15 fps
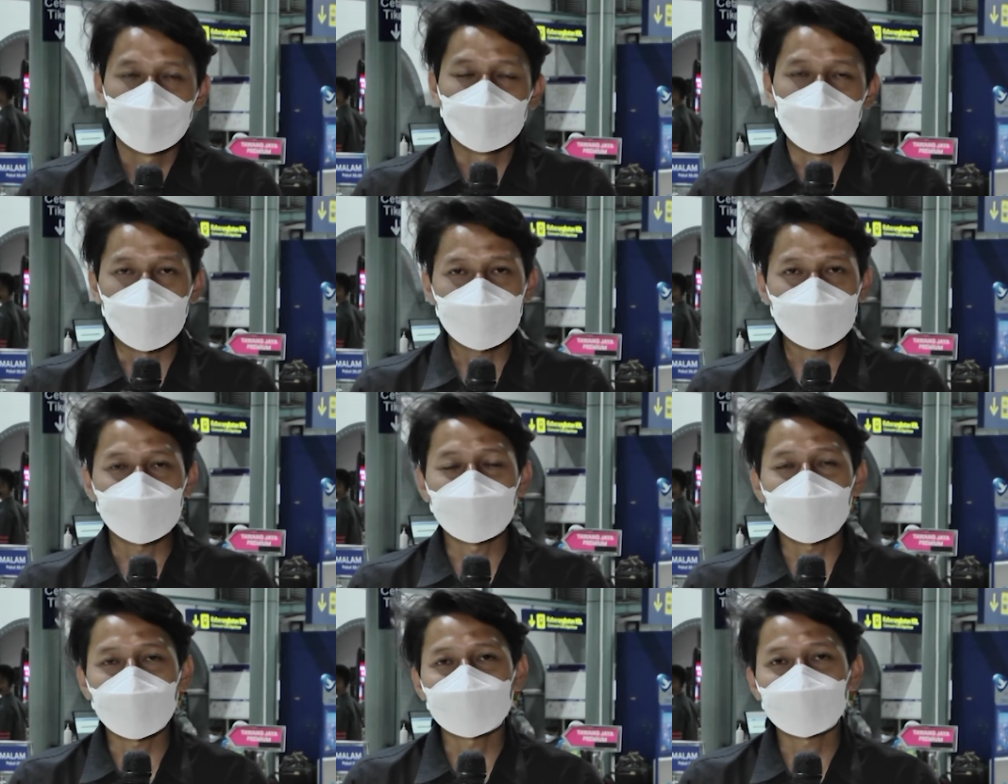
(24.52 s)
Baik,
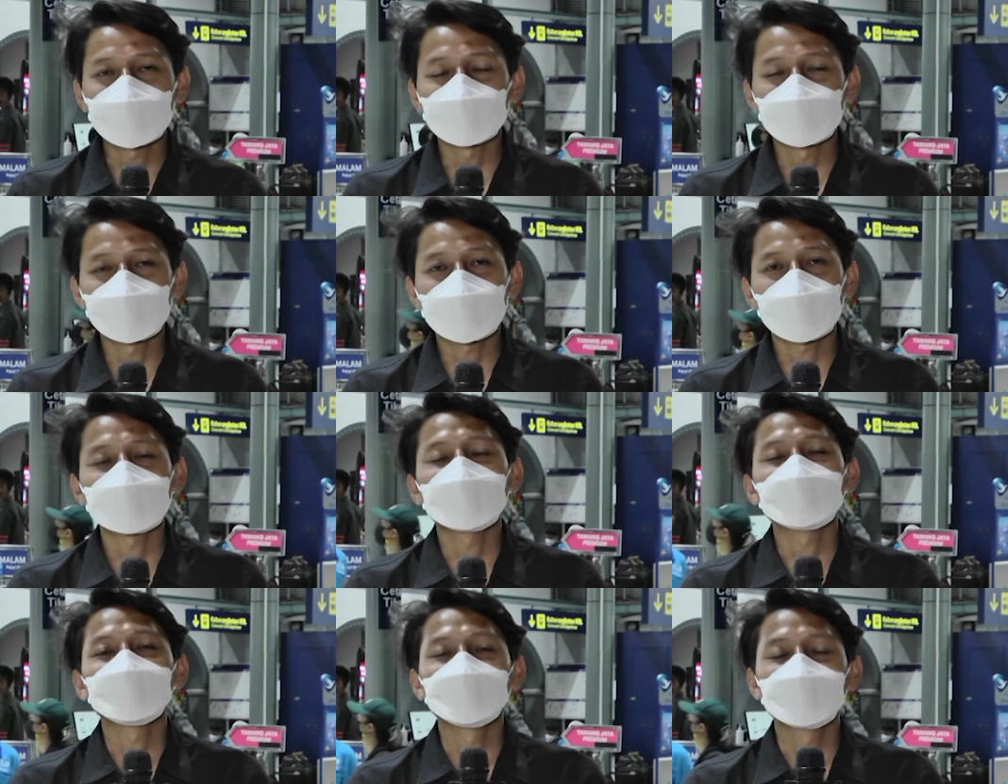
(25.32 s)
terima kasih
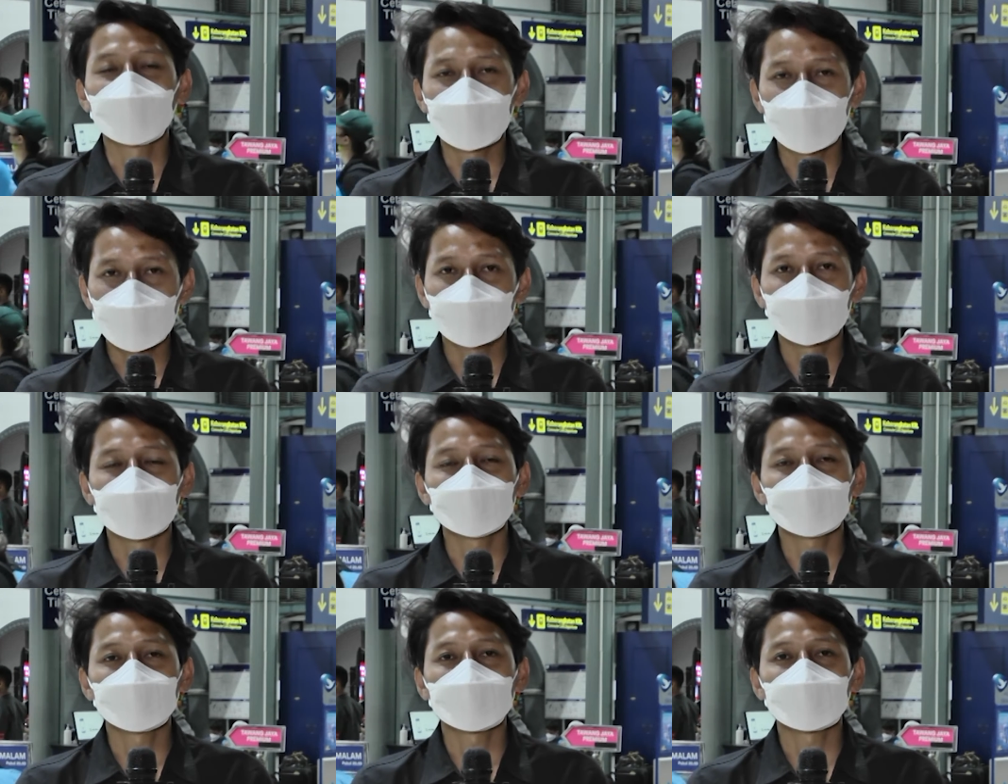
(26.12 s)
Putra dan juga
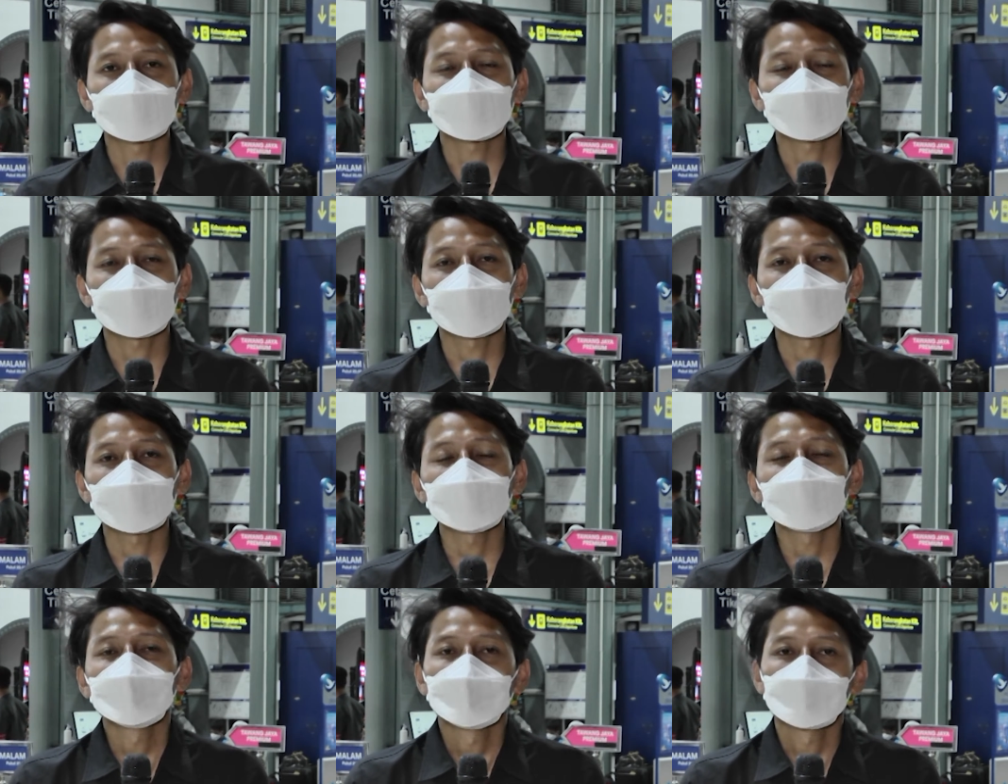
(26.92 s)
Deba
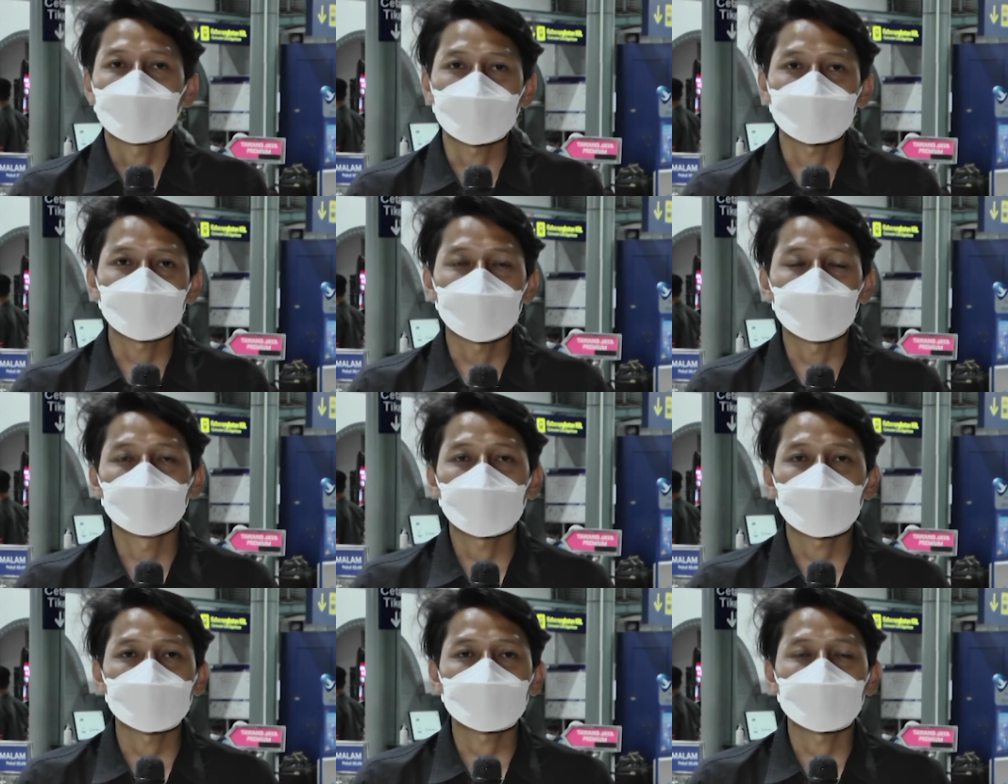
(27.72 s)
pemirsa. Pasca
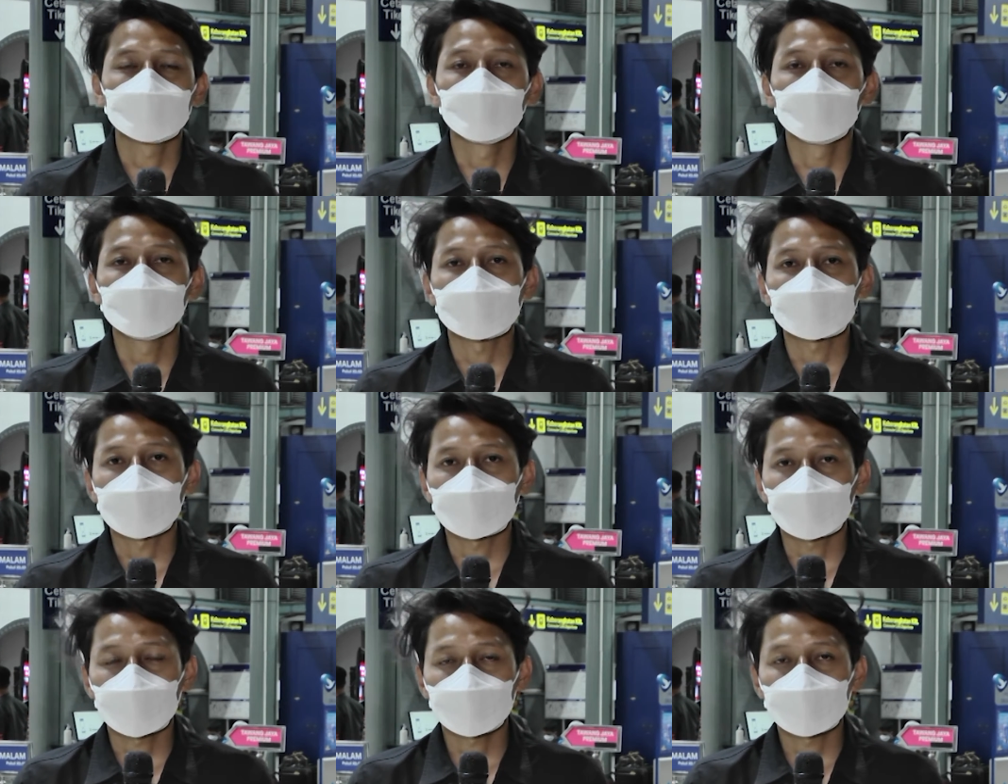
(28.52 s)
lebaran
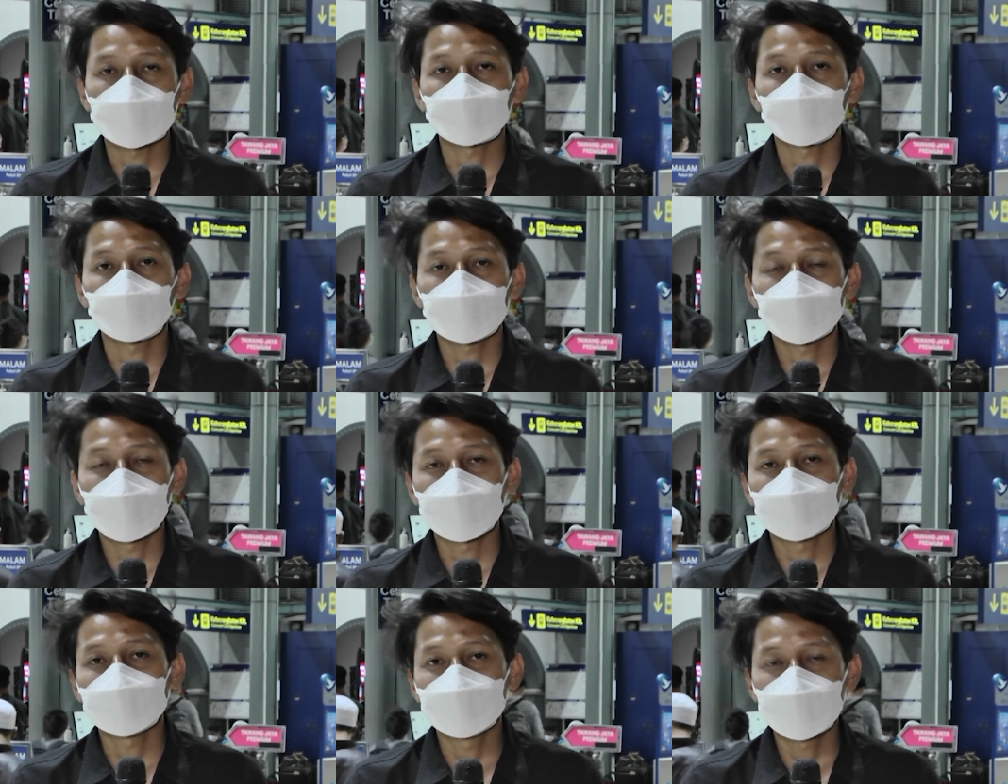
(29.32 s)
1443
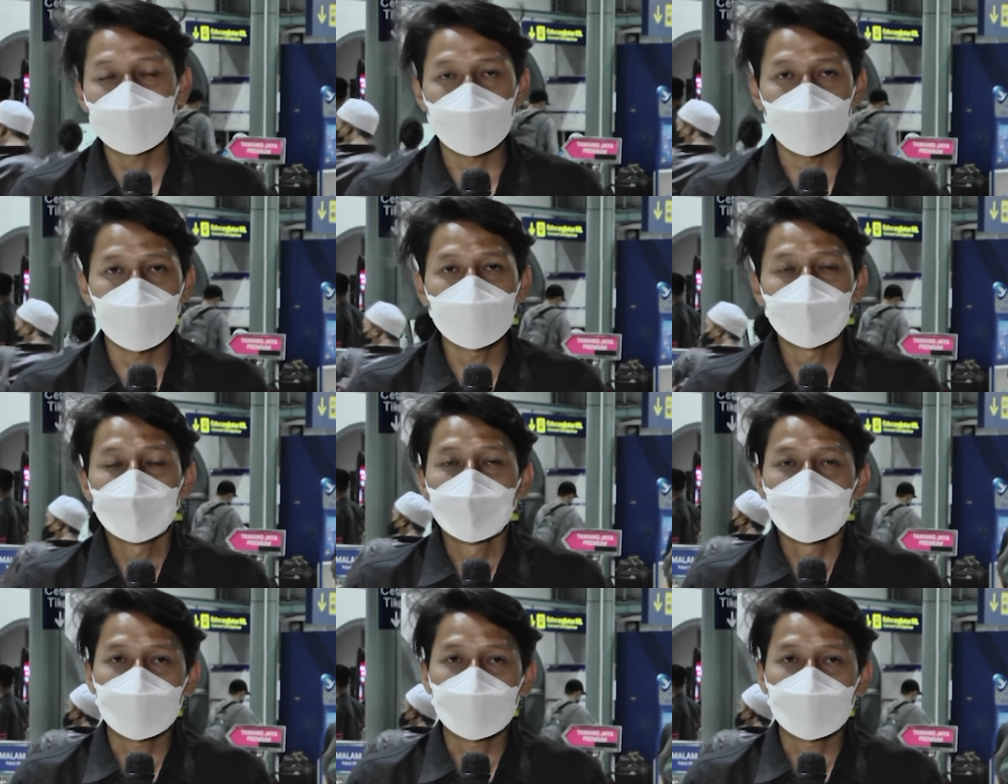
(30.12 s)
Hijriah, ya.